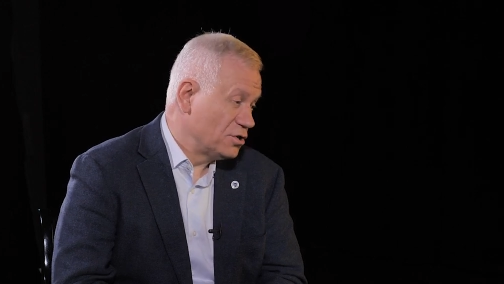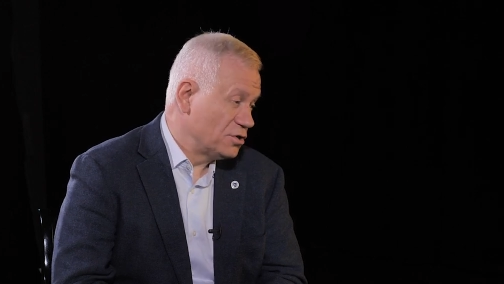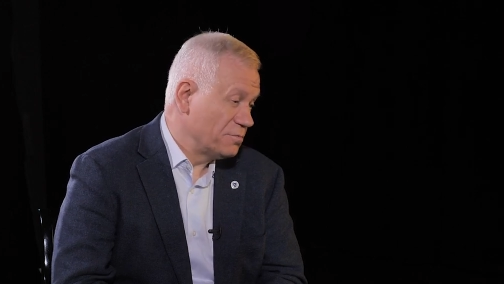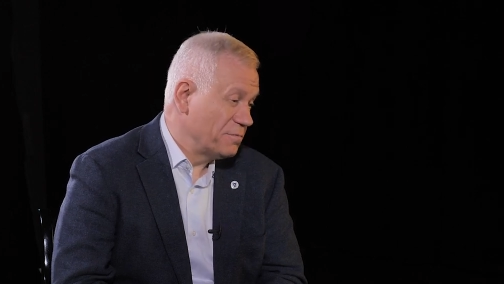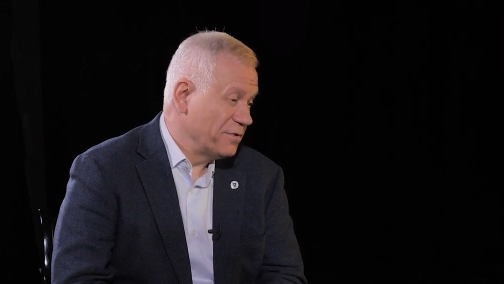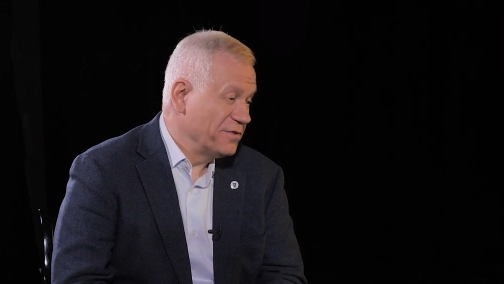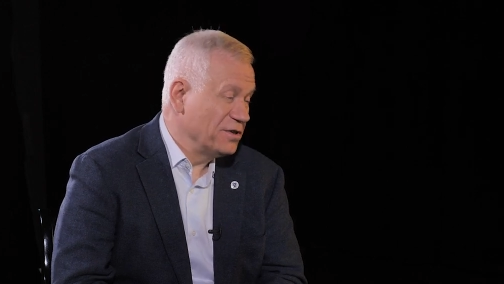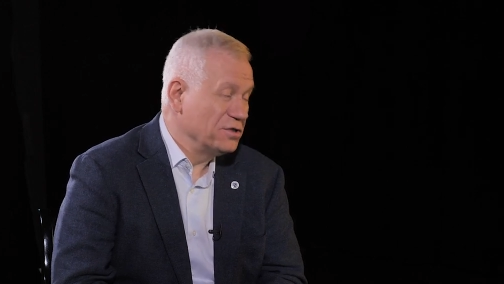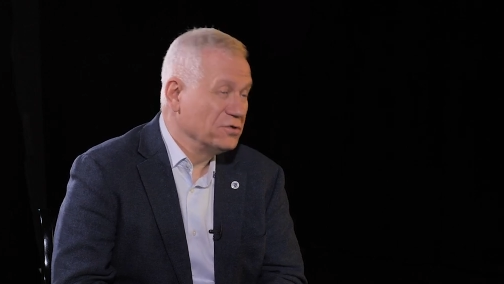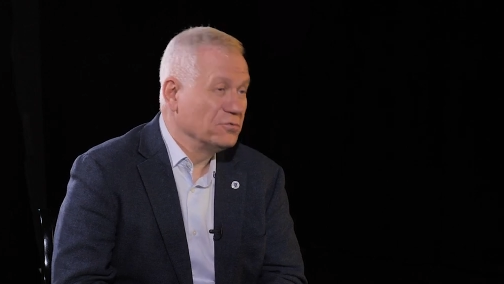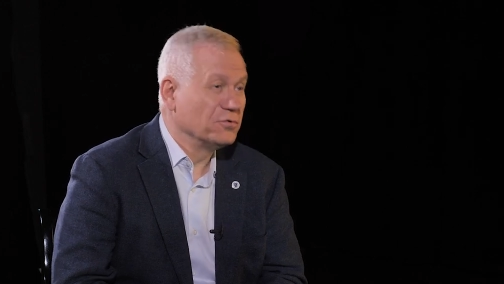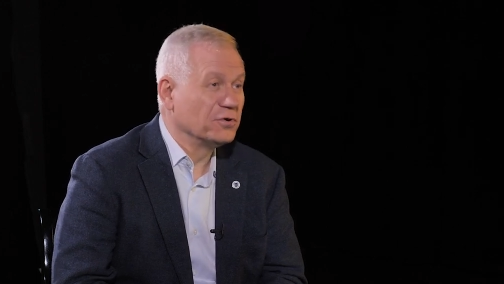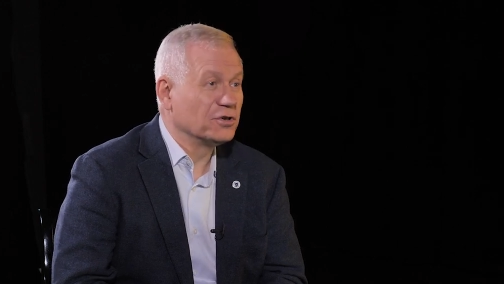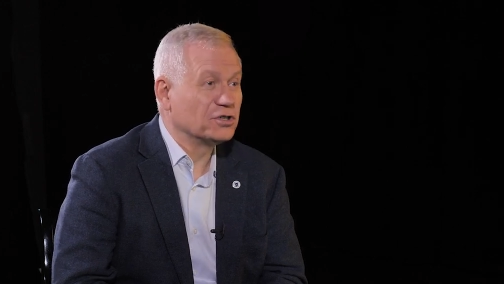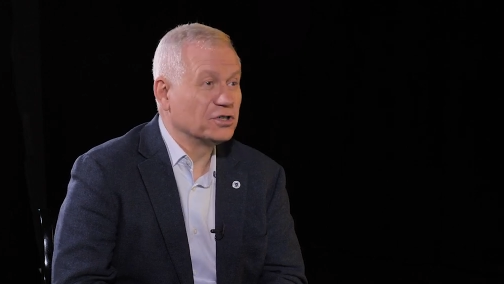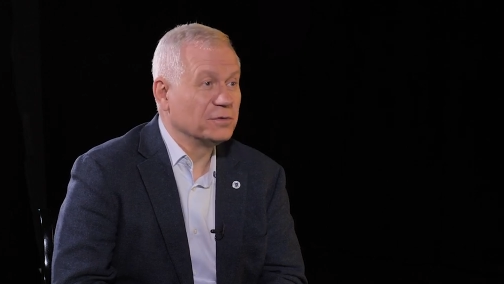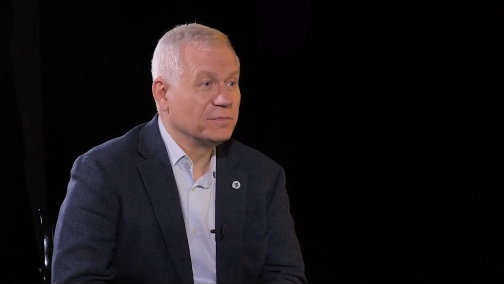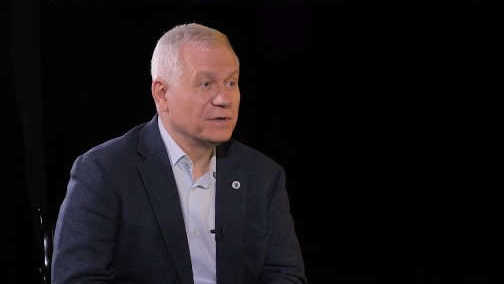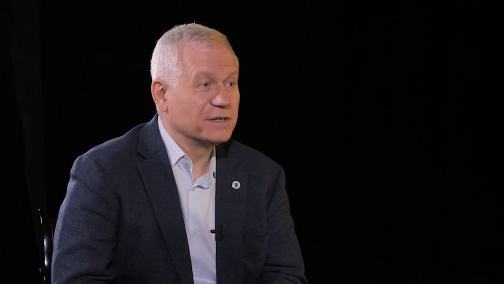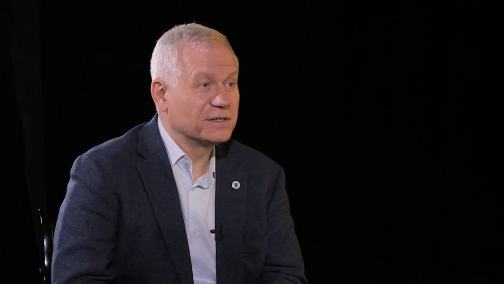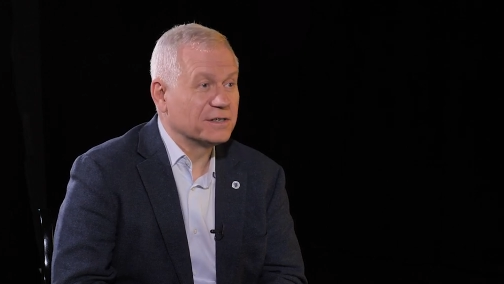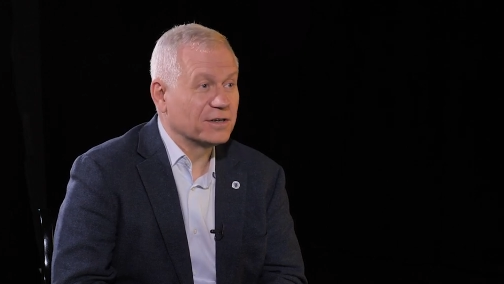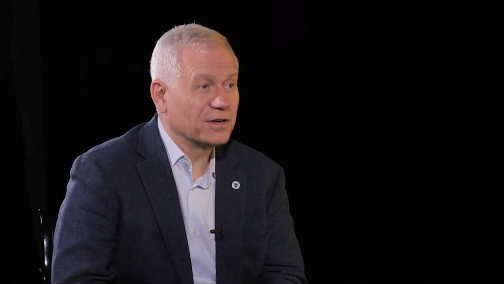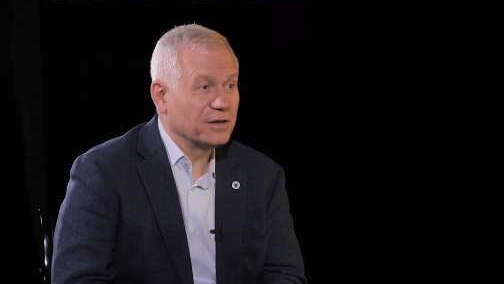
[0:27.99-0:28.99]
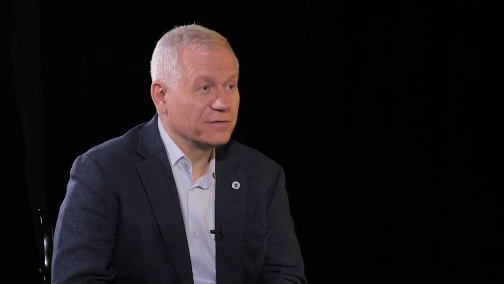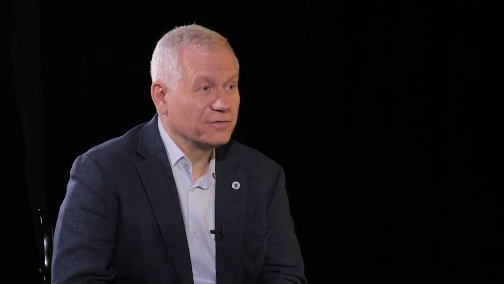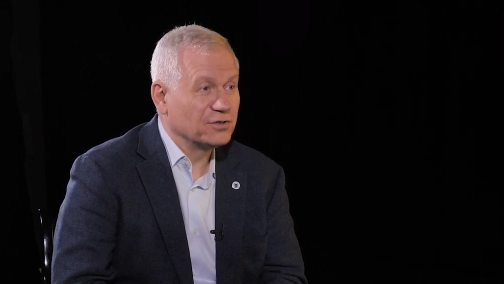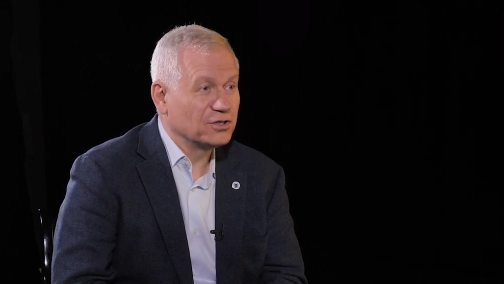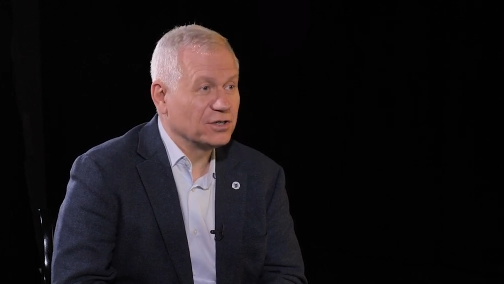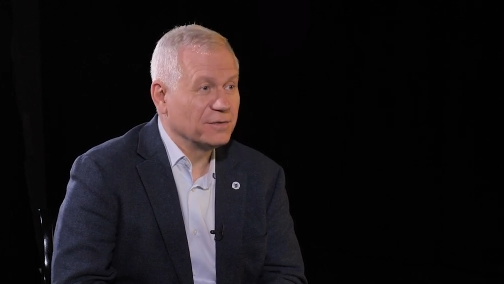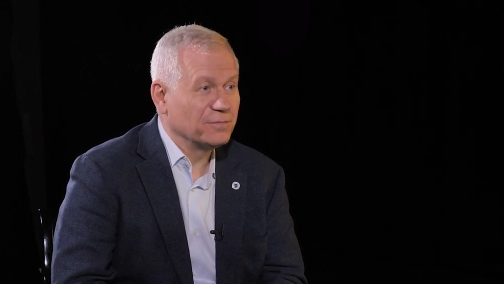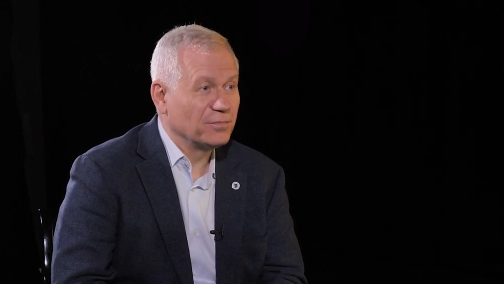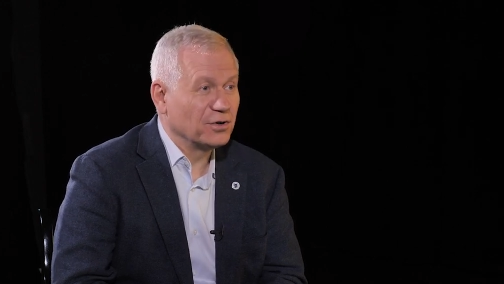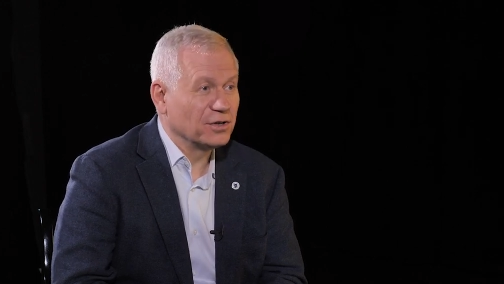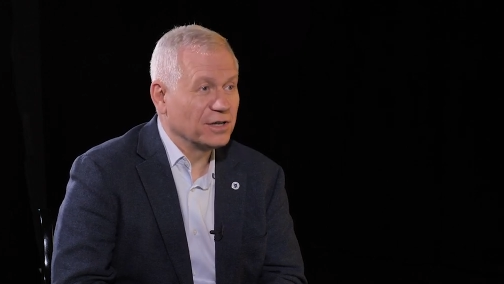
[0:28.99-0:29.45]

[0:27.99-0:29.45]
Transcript: pewnie długo się Balcerowicz tam